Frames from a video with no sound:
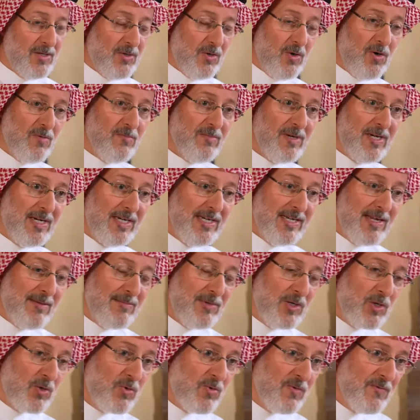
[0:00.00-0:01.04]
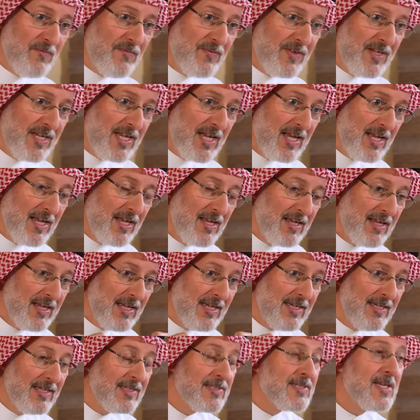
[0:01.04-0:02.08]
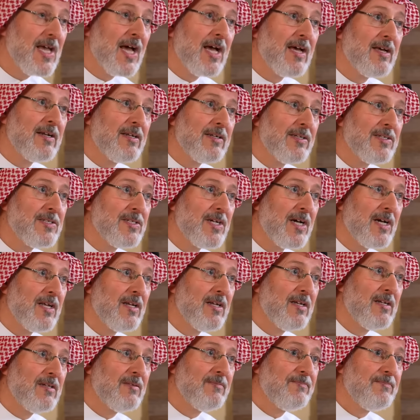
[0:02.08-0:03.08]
هم اللي يملكون فيها النساء الرجال